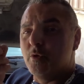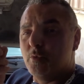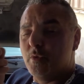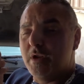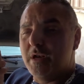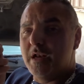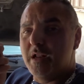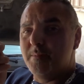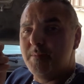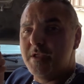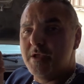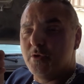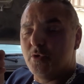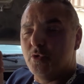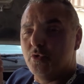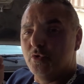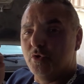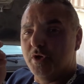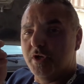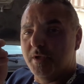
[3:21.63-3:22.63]
quelle
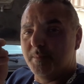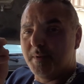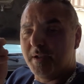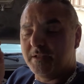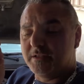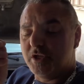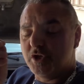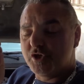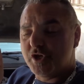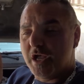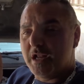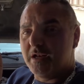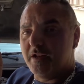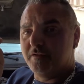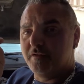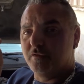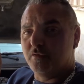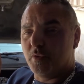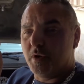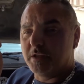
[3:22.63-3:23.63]
microparticelle eh,
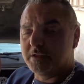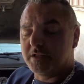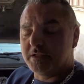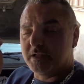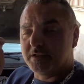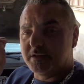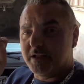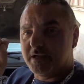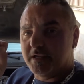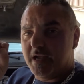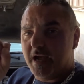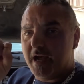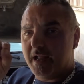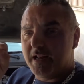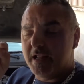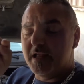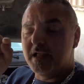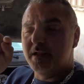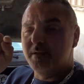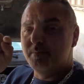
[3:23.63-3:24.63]
si sono andate ad
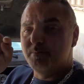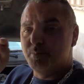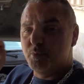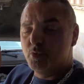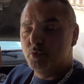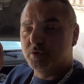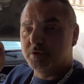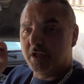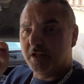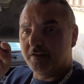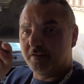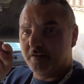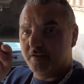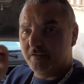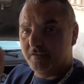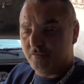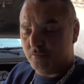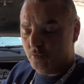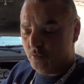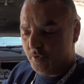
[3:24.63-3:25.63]
attaccare in punta al
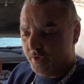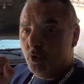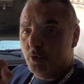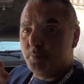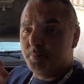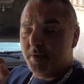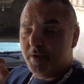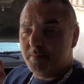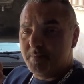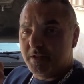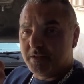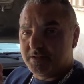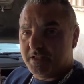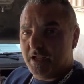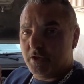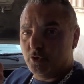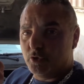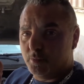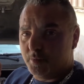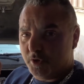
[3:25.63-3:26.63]
sensore, non
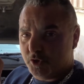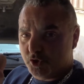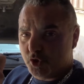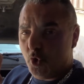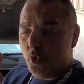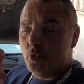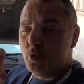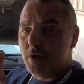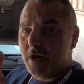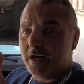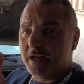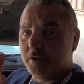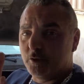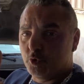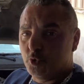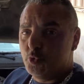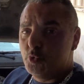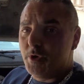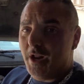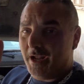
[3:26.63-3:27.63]
permettendo perciò una
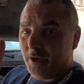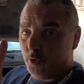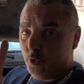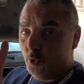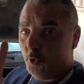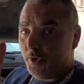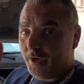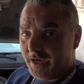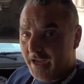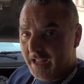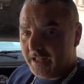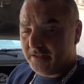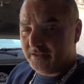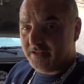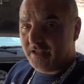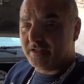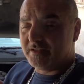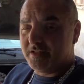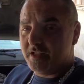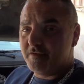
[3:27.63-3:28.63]
lettura
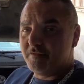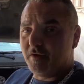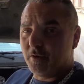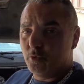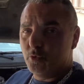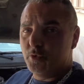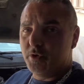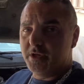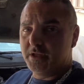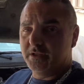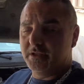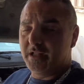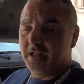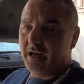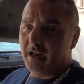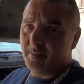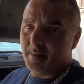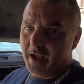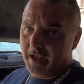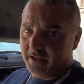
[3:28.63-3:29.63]
corretta dei valori
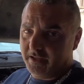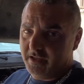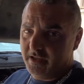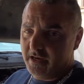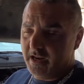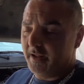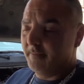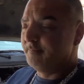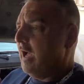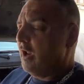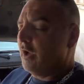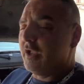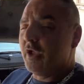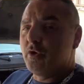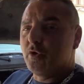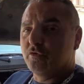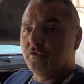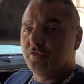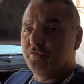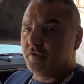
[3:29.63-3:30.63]
della macchina. Allora ah, che
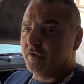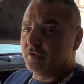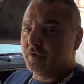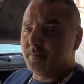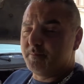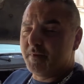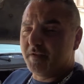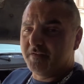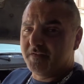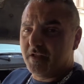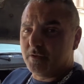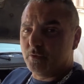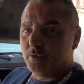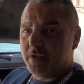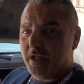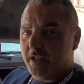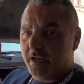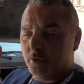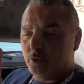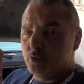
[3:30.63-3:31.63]
cosa ho fatto? È bastato
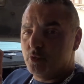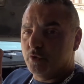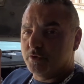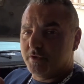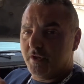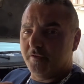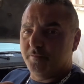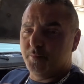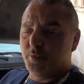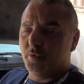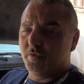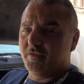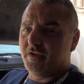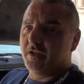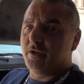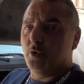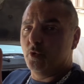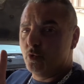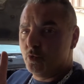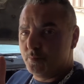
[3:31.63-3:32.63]
dare due o tre
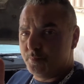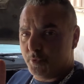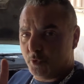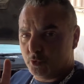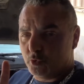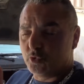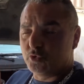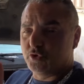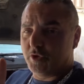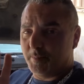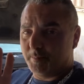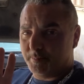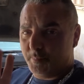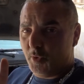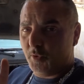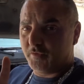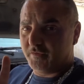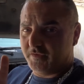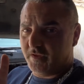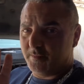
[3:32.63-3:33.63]
spruzzate con un prodotto
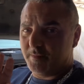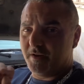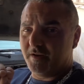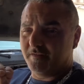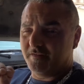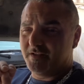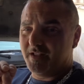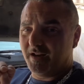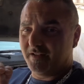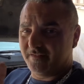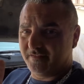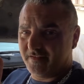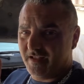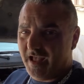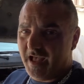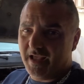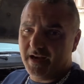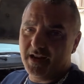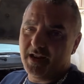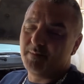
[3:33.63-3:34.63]
apposta per
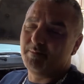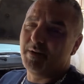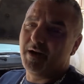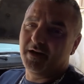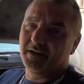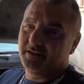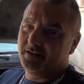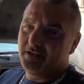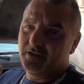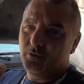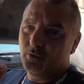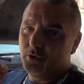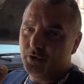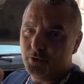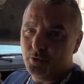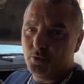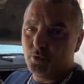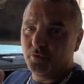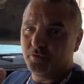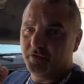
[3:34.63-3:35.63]
sgrassare parti
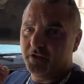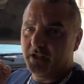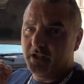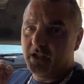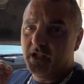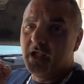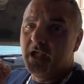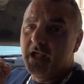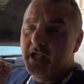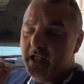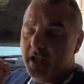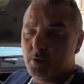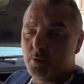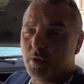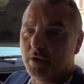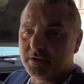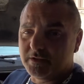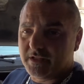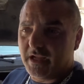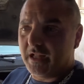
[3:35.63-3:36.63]
oliose e
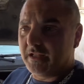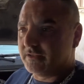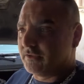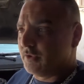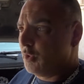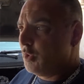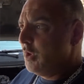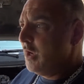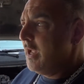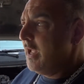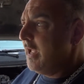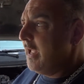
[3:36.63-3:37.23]
quant'altro